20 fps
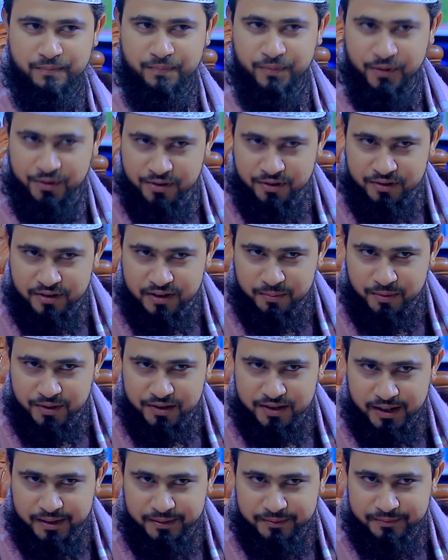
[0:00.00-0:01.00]
পঁয়ষট্টি
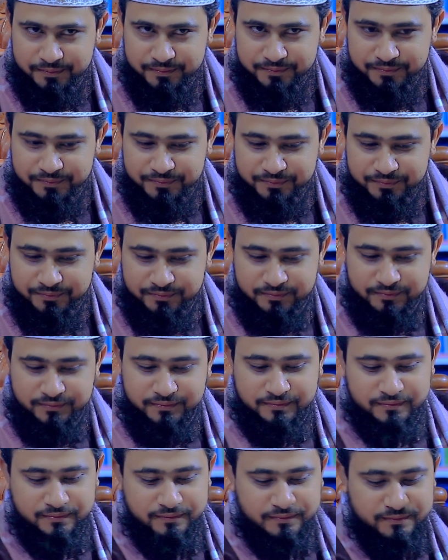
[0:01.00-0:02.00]
পয়সা
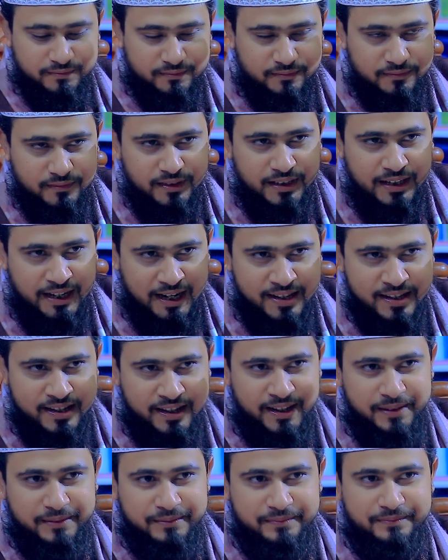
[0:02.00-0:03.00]
পঁয়ষট্টি পয়সা ঠিক
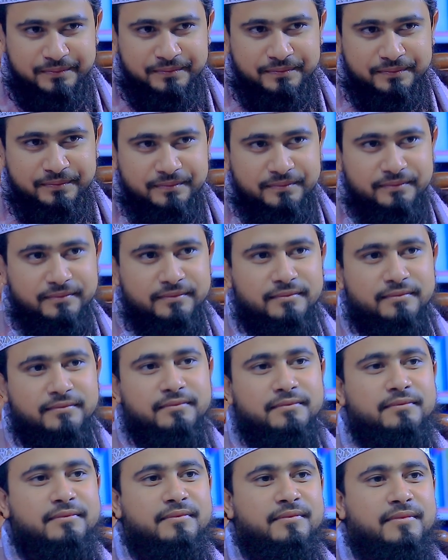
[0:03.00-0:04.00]
আছে
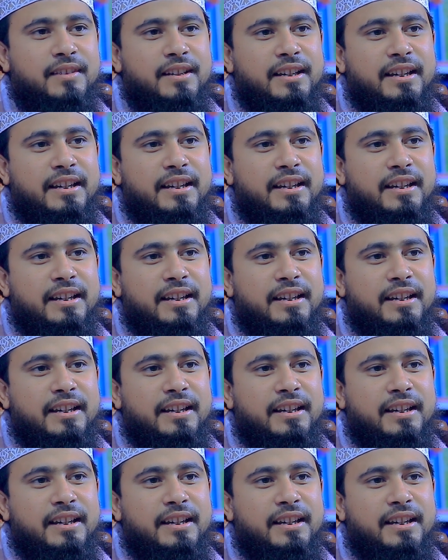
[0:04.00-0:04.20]
ঠিক আছে